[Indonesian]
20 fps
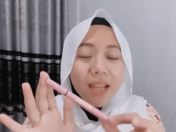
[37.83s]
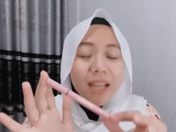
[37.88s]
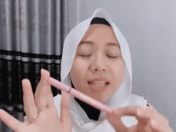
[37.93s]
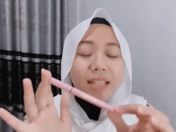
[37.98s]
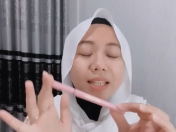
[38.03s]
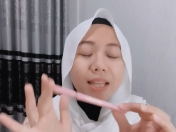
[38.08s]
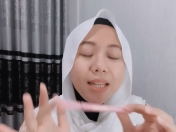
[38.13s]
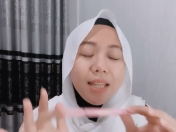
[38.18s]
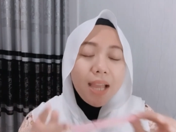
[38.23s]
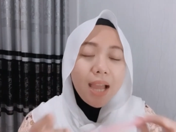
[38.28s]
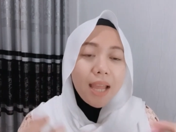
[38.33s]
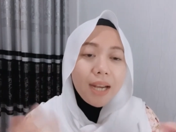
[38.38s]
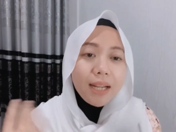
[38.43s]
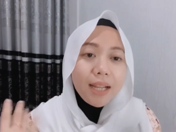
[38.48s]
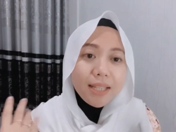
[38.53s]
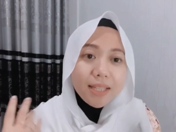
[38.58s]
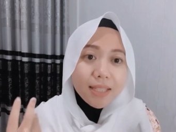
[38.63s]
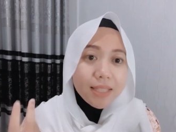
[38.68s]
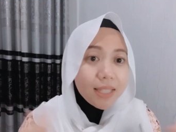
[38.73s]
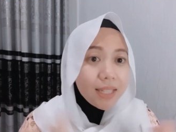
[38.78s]
jadi
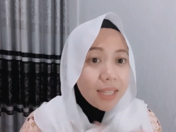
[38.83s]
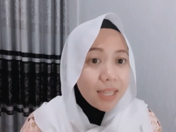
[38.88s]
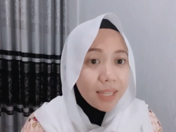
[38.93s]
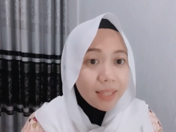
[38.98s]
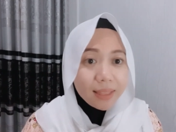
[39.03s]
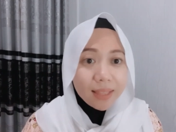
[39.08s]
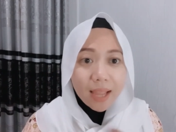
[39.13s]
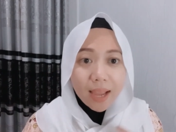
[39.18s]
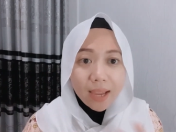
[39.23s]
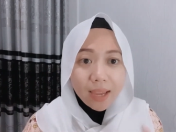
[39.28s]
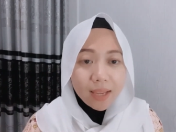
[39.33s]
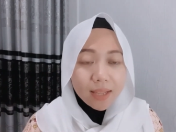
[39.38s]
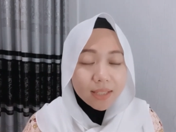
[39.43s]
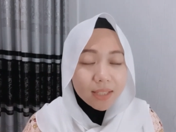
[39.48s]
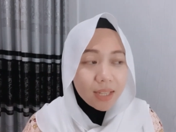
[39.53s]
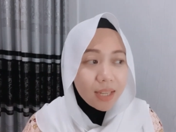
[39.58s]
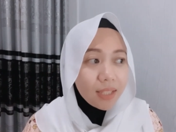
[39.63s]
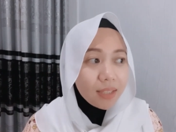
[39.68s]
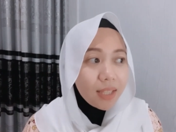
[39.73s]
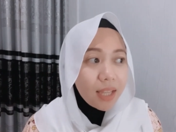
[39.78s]
harganya sedikit naik
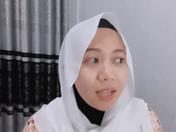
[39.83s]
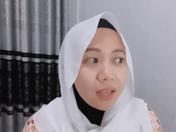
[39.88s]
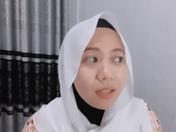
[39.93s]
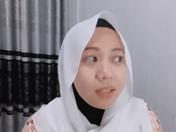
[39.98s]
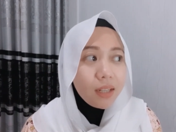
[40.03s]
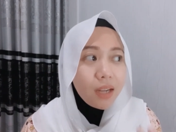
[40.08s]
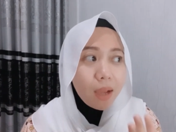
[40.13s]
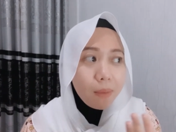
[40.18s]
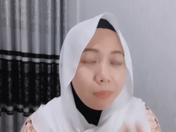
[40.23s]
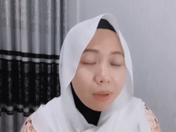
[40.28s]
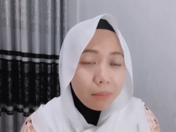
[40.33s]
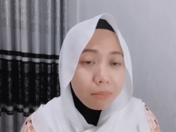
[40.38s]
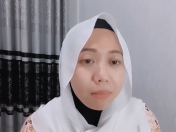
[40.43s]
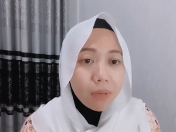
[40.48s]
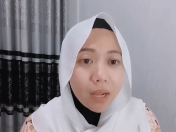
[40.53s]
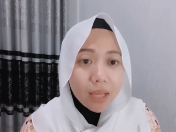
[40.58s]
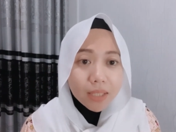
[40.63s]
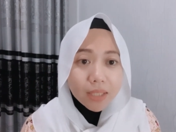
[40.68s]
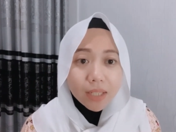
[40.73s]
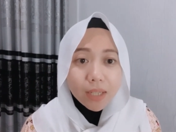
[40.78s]
sekitar 18
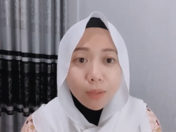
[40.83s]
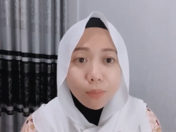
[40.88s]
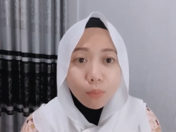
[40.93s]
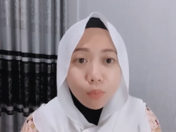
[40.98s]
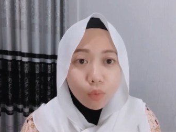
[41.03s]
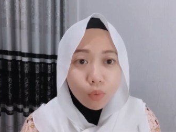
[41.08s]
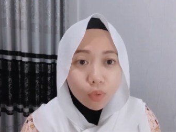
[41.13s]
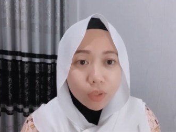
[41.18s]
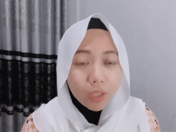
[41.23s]
ribu.